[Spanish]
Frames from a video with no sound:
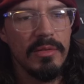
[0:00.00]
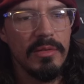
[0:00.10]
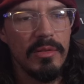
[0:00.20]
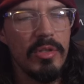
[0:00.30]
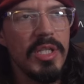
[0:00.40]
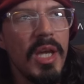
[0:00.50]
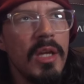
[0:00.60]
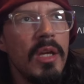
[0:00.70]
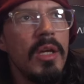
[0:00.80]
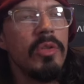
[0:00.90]
O sea,
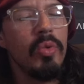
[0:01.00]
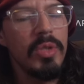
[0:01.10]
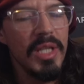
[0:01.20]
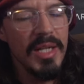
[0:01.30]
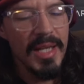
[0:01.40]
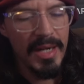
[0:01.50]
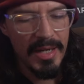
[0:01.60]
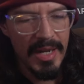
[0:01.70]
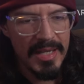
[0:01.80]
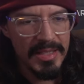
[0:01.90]
tú tener
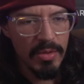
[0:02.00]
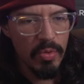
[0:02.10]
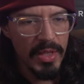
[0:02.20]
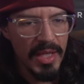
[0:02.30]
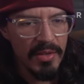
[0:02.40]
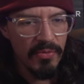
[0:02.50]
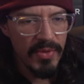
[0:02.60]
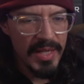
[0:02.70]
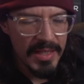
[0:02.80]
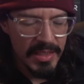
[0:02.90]
la seguridad
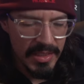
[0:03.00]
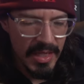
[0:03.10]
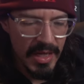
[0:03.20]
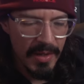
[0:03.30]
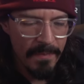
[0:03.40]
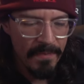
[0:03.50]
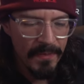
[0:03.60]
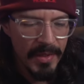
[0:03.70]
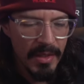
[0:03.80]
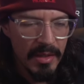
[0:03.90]
financiera
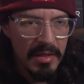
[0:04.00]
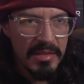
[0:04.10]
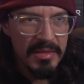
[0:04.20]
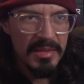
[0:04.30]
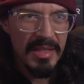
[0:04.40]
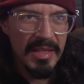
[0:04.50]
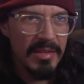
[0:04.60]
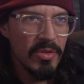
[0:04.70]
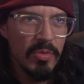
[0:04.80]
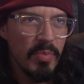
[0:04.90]
de que
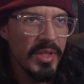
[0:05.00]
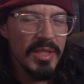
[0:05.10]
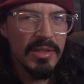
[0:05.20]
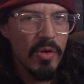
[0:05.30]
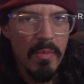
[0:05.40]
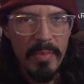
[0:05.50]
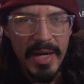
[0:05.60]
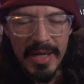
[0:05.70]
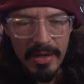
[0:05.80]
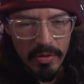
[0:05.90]
tú puedes
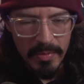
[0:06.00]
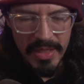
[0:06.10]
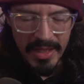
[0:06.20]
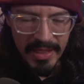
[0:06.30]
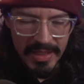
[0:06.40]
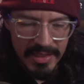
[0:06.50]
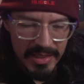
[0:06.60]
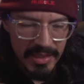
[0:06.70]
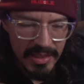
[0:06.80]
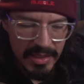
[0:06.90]
comprar la comida que
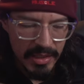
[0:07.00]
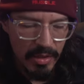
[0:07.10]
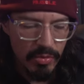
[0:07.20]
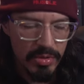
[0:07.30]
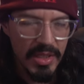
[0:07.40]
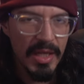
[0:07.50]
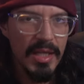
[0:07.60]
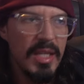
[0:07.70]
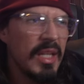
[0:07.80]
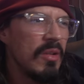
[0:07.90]
necesitas, que te gusta
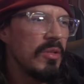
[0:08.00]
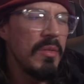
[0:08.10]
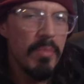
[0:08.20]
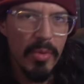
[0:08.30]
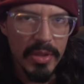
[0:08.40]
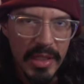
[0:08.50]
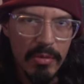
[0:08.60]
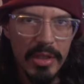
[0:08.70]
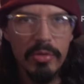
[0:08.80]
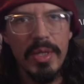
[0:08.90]
y que no te importa
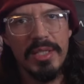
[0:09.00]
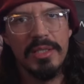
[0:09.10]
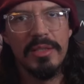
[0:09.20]
cuánto es.